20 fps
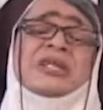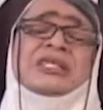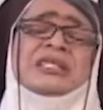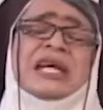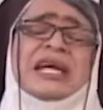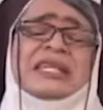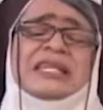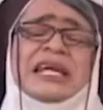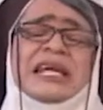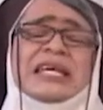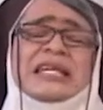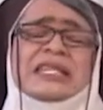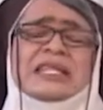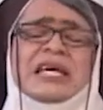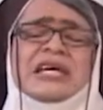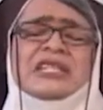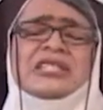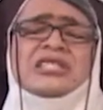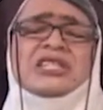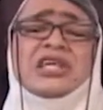hasta
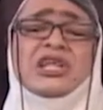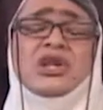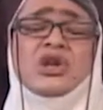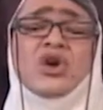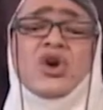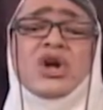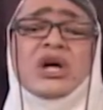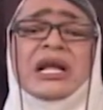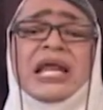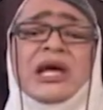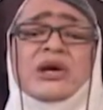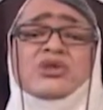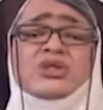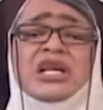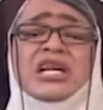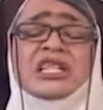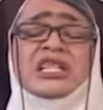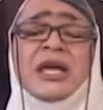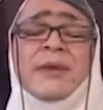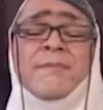35 grados
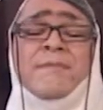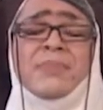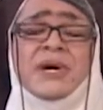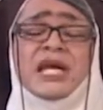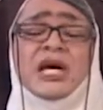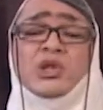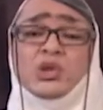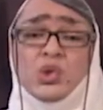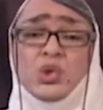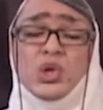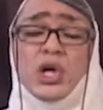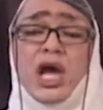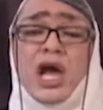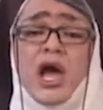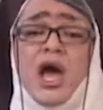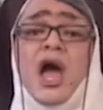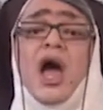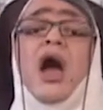de temperatura.